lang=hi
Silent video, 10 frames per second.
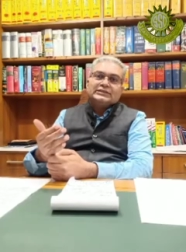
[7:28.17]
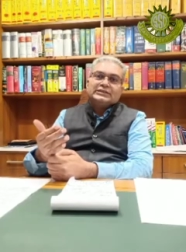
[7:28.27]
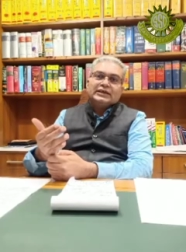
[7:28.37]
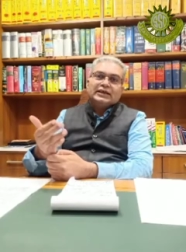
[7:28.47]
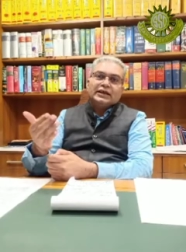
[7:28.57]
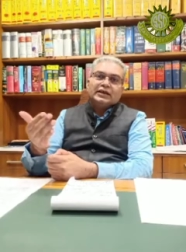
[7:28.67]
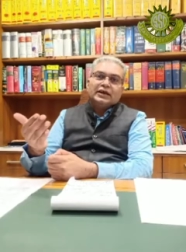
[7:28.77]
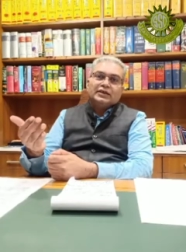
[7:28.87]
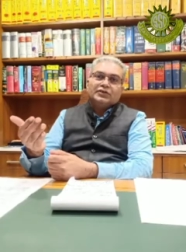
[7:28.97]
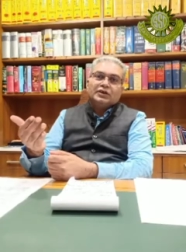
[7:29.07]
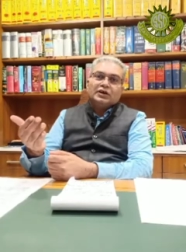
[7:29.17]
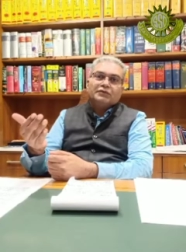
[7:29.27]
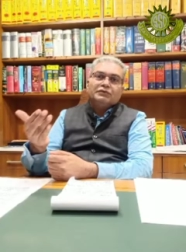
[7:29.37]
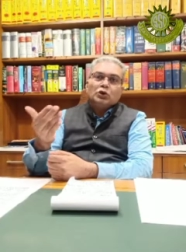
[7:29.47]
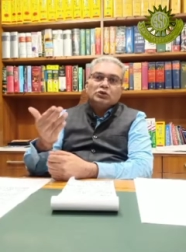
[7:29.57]
सी
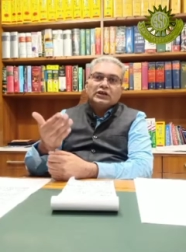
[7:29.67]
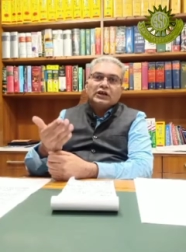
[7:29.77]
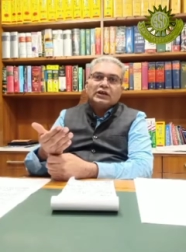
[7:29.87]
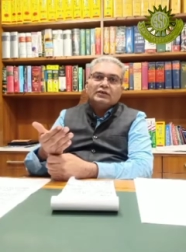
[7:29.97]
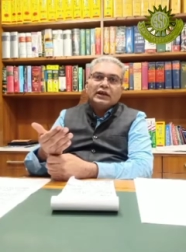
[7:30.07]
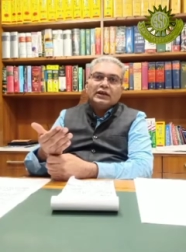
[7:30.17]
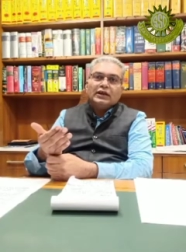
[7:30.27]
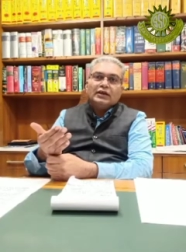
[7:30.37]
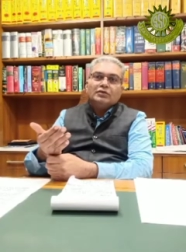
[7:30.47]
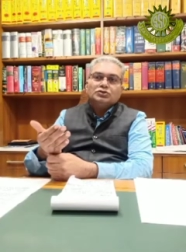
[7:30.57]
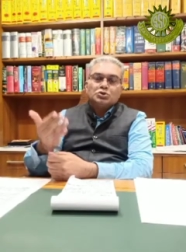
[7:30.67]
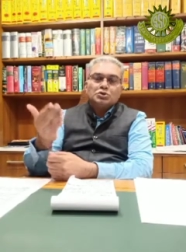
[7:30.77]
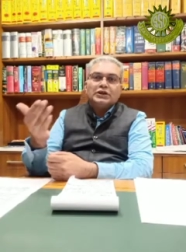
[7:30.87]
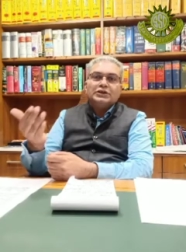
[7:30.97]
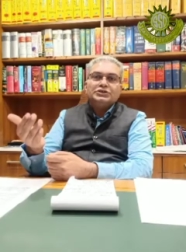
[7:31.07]
एनआरसी का विरोध करने वाले
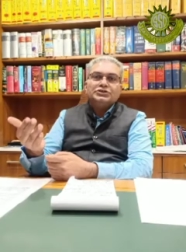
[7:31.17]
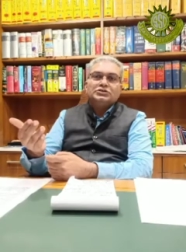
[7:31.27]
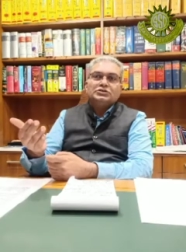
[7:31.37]
स्टूडेंट्स